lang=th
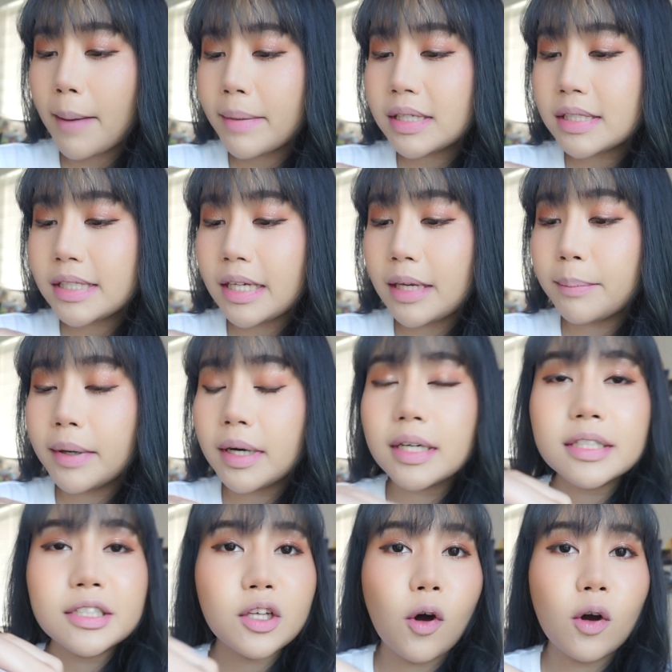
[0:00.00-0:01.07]
เป็นสีเบอ
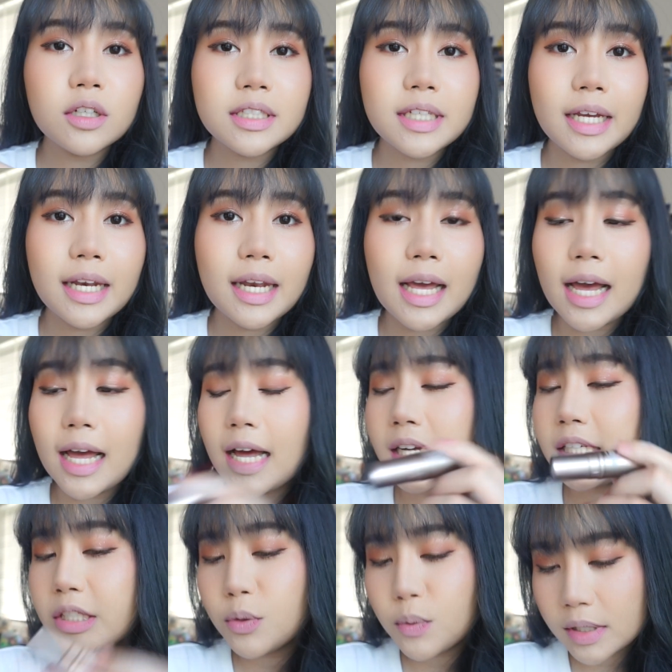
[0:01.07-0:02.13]
ร์27 นะคะ
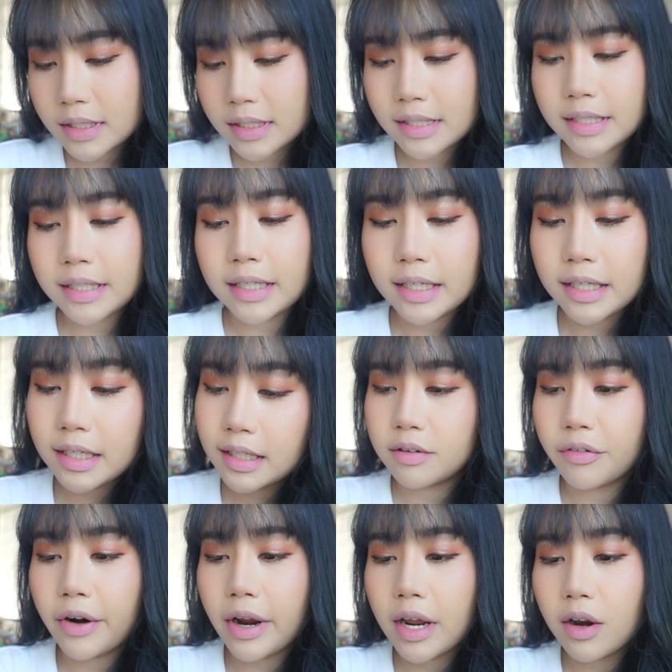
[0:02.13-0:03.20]
ชื่อว่าสี
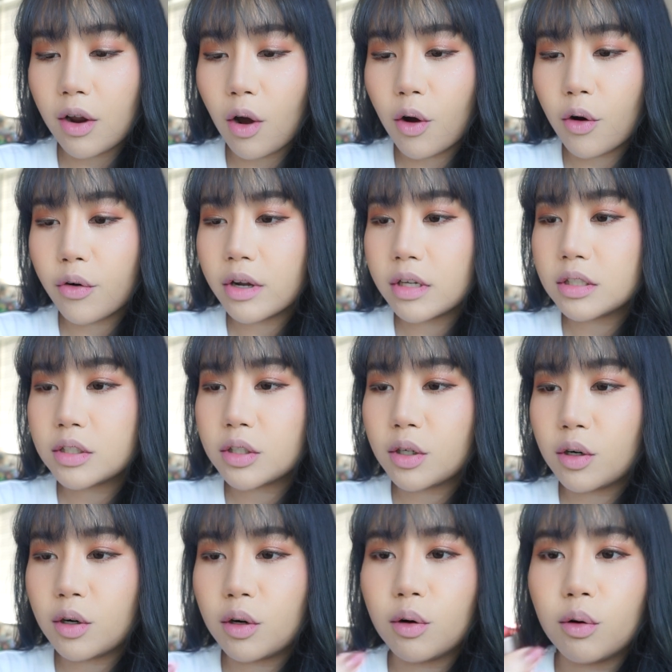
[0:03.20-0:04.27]
Red
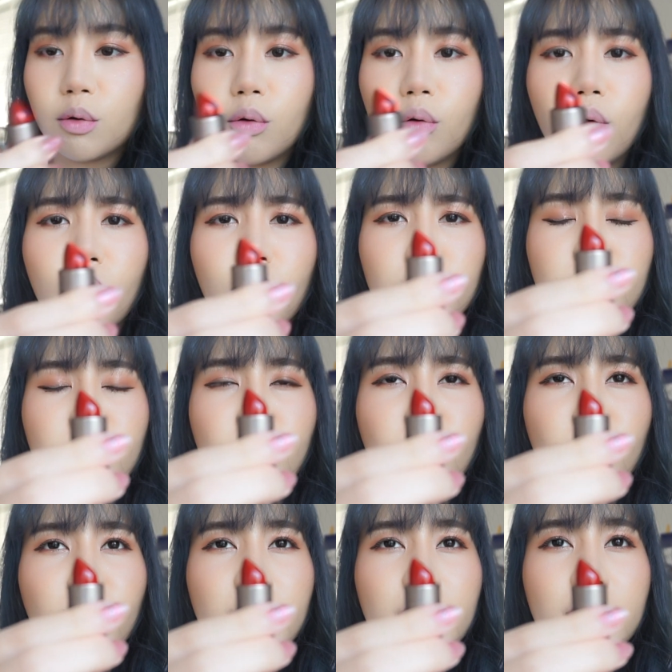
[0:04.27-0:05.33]
Oriental โอ้โห ทุก
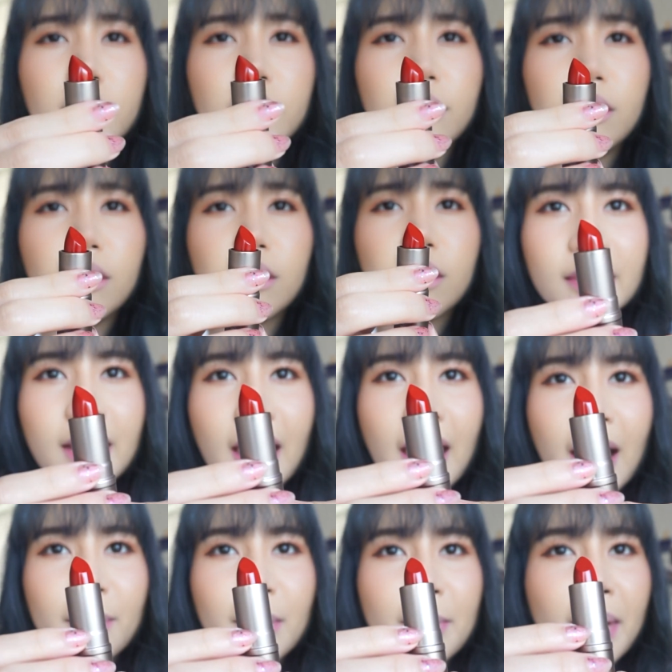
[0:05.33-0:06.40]
คนนี่ก็แด
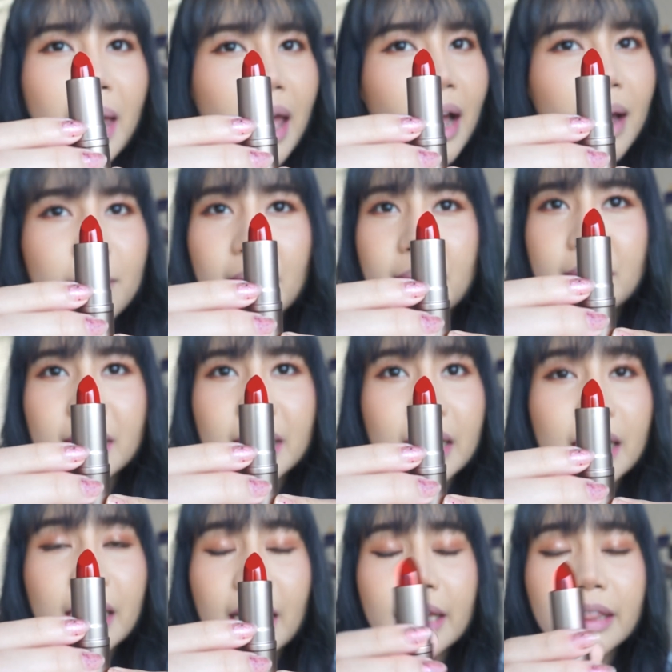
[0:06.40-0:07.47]
งไม่แพ้กับอันเมื่อ
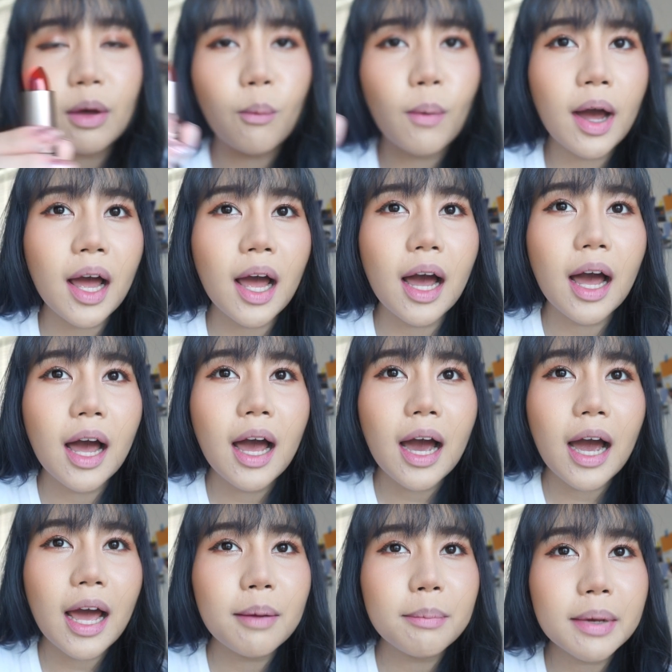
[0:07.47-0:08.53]
กี้เลยนะ แต่ว่า
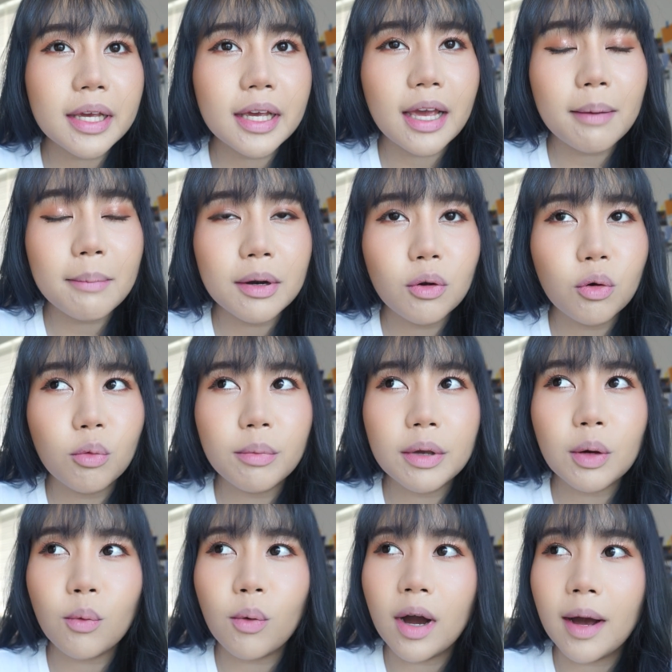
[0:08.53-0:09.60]
อันเมื่อกี้มันดู
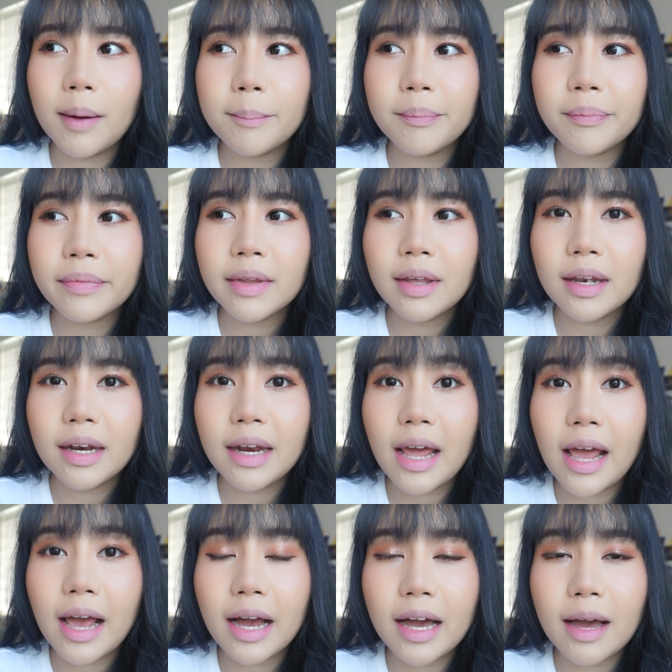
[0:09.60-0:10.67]
มีความ
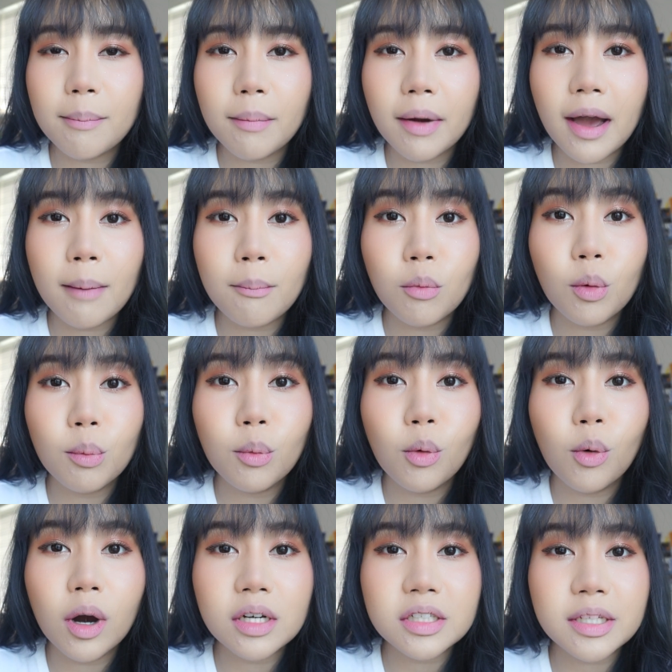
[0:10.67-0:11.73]
แดงก่ำก่ำ
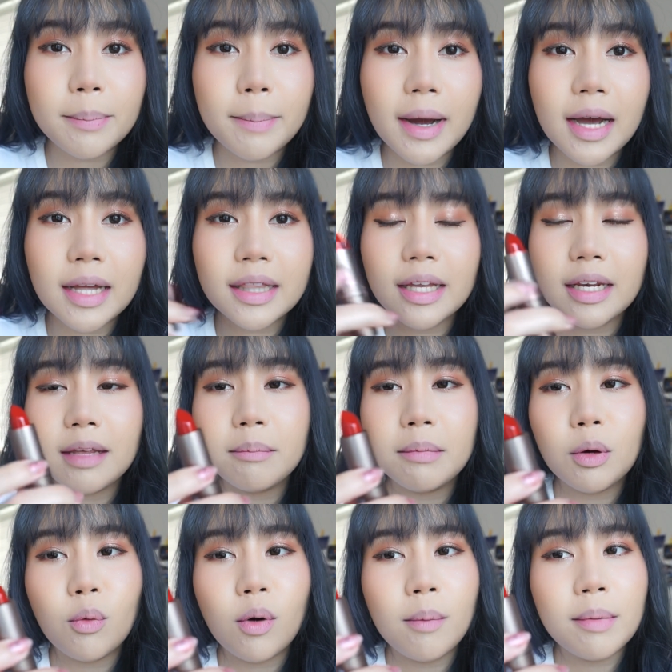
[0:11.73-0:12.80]
ม่วงๆใช่ปะแต่นี้
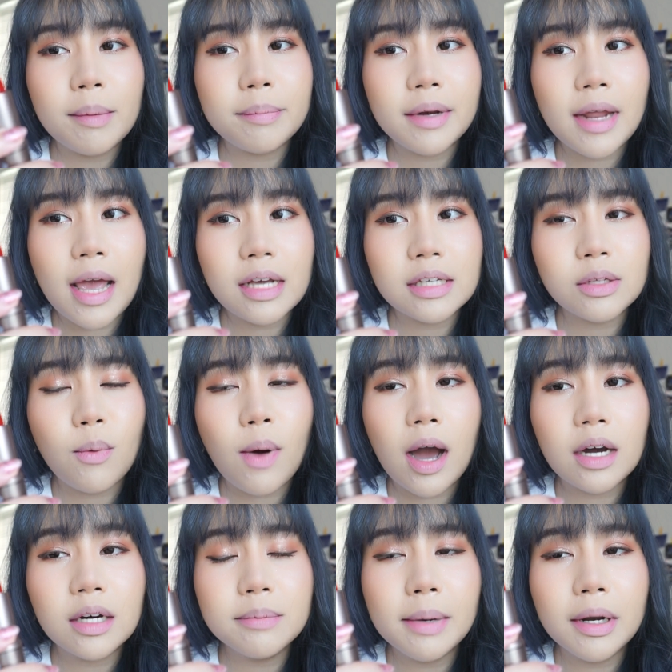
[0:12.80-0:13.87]
มีความแบบแดงส
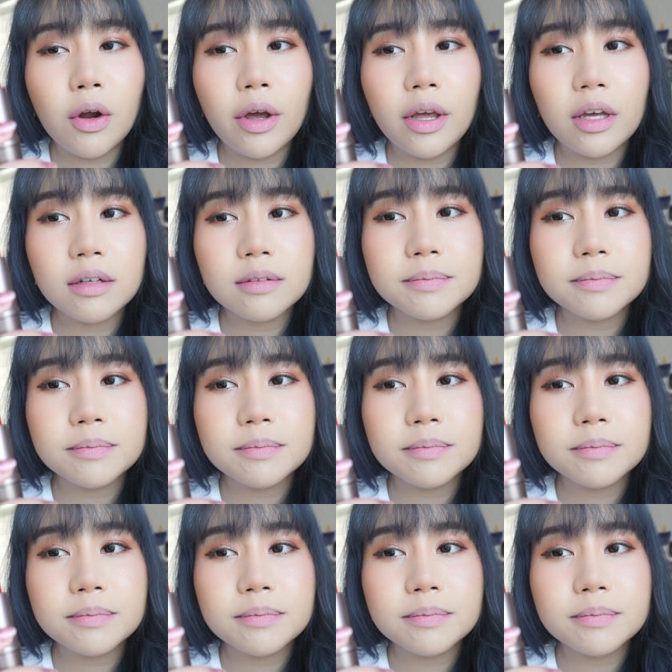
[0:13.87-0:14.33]
ว่างขึ้นมาหน่อย